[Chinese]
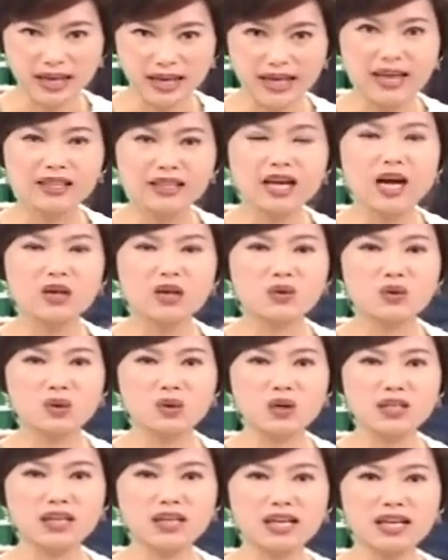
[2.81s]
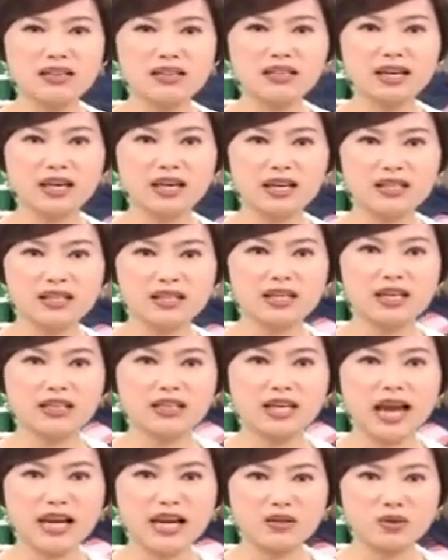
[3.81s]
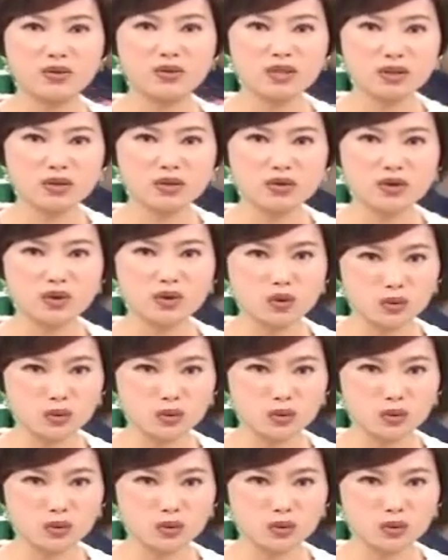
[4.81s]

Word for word: 来看到昨天的这个台中市区，